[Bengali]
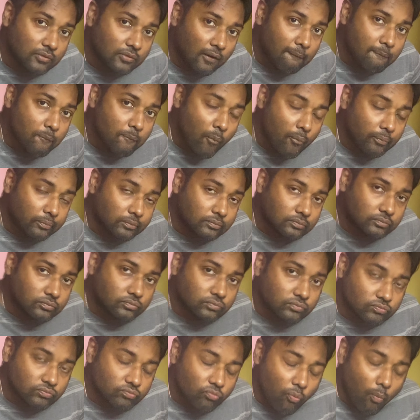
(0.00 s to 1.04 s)
দিন তো বললে যে
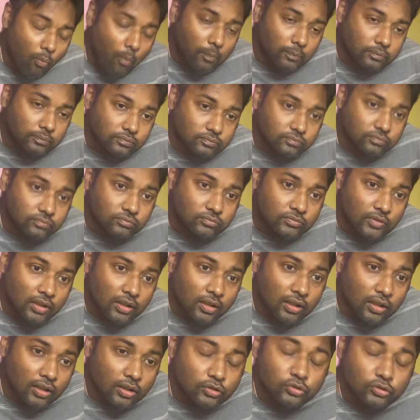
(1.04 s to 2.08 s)
খুব বাজে খাবার হয়
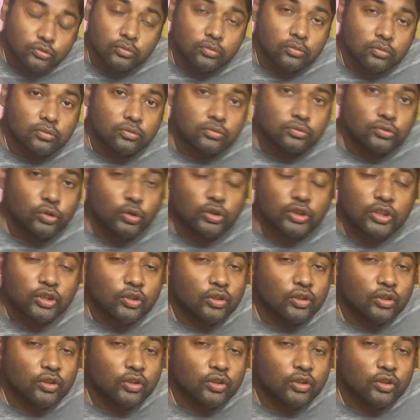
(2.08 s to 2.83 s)
সবসময় তোমার বাড়িতে